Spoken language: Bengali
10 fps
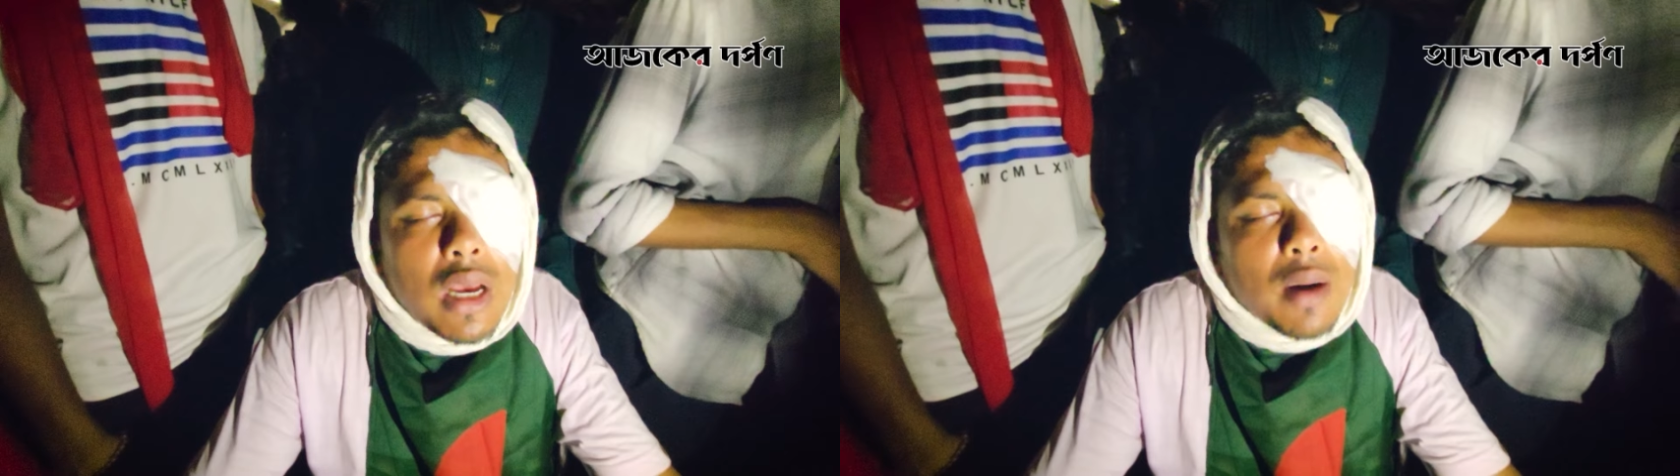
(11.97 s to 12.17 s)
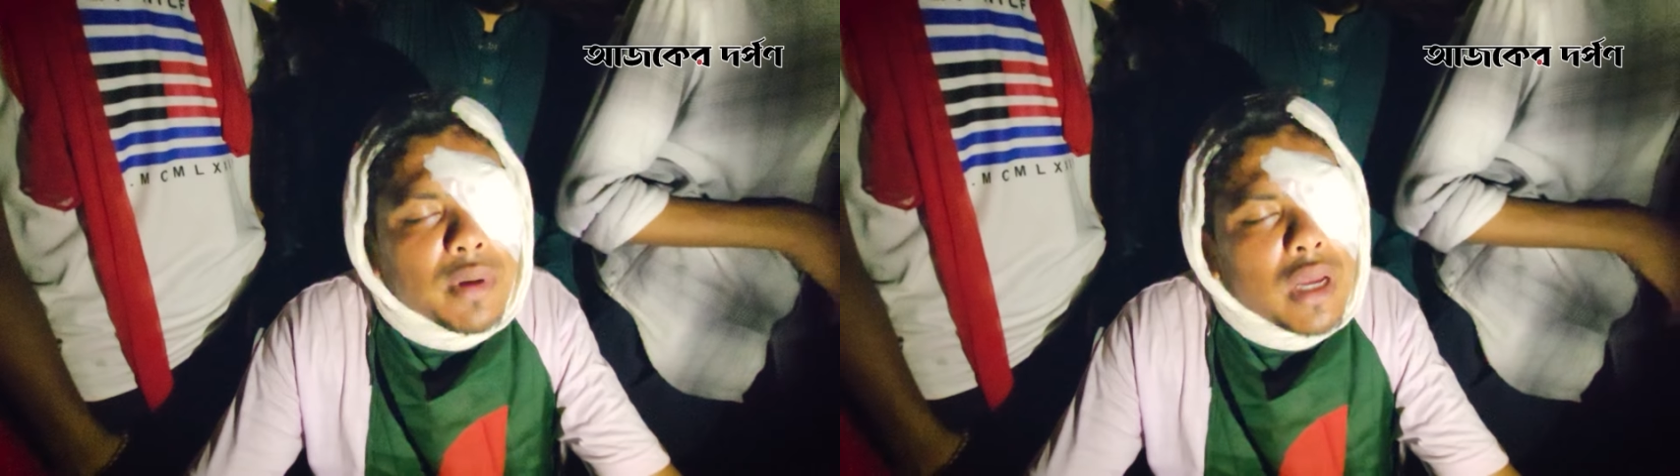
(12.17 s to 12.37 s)

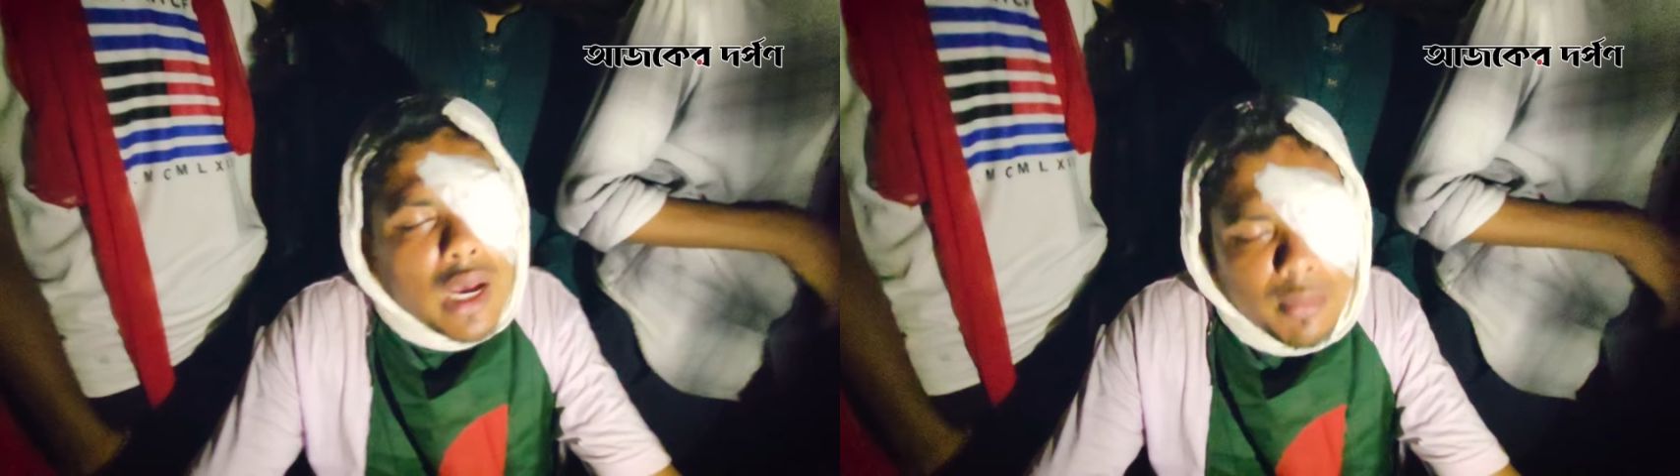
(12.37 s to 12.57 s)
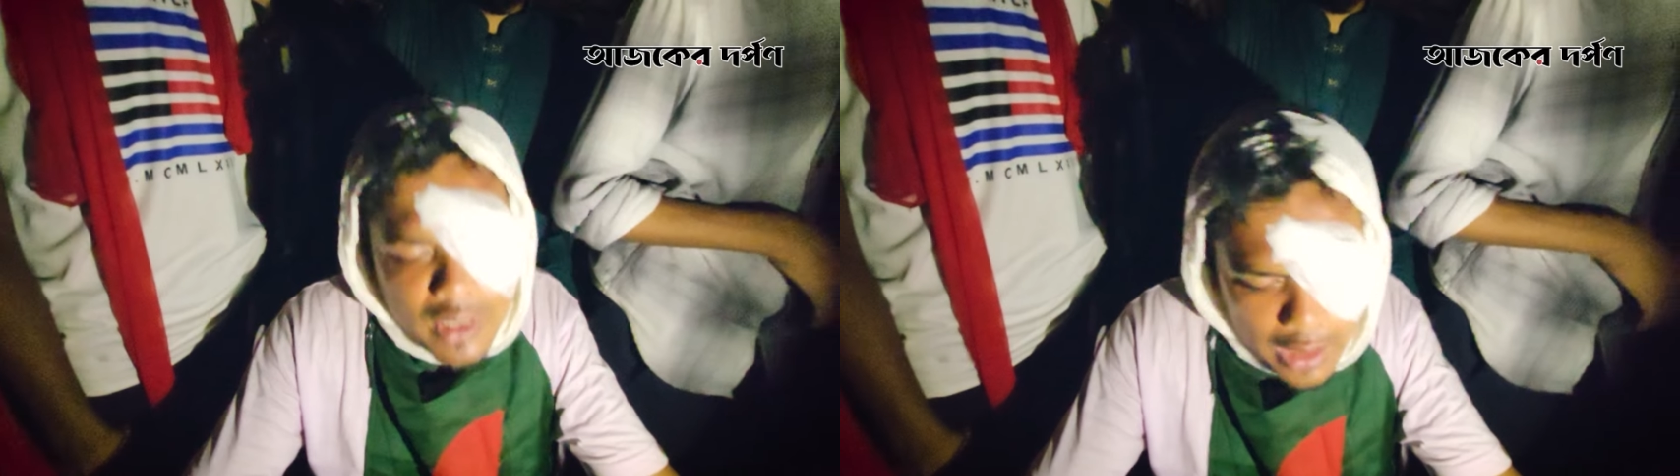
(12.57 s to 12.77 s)
আমার
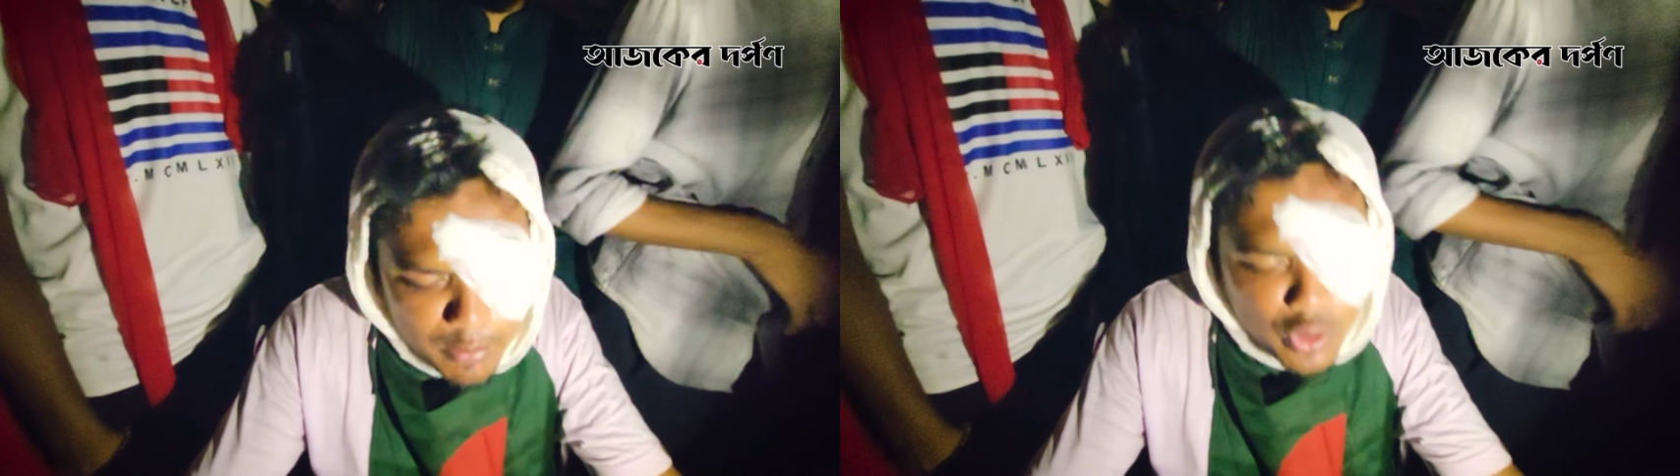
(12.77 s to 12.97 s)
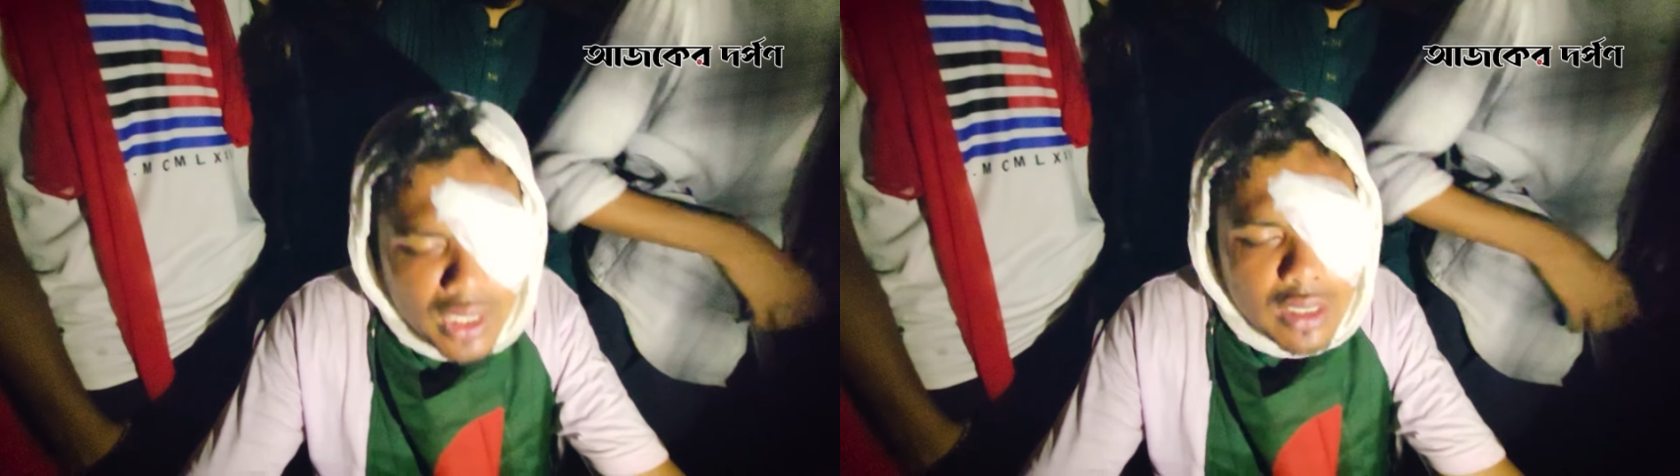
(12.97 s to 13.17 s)
আমার
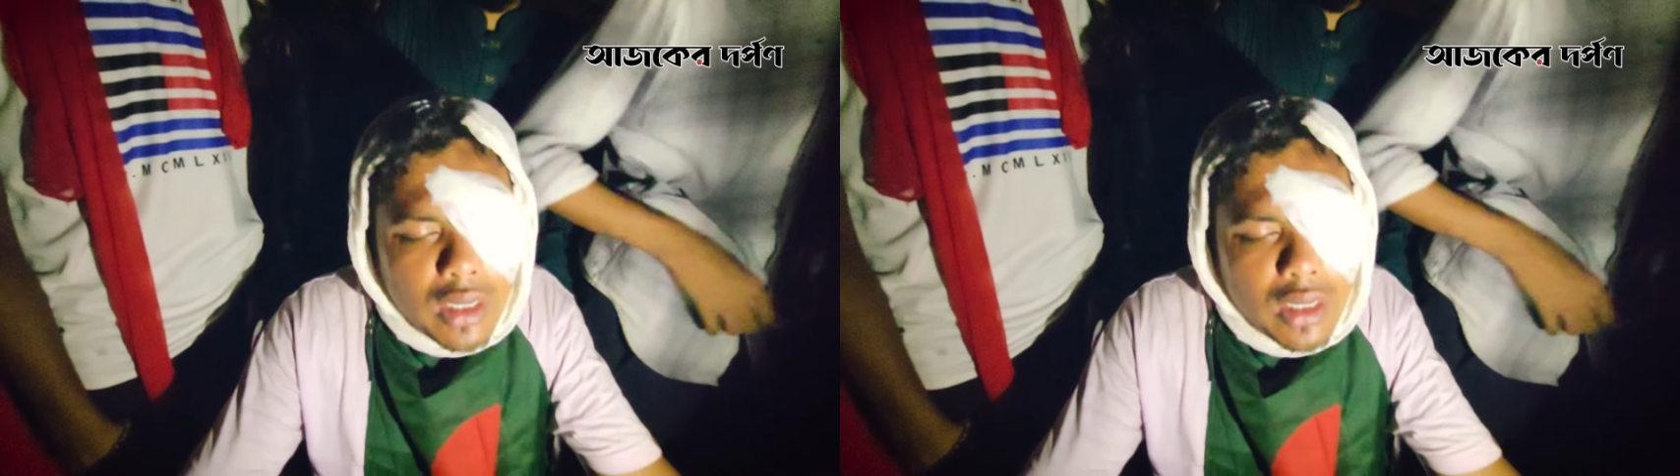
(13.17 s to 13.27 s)
কামনা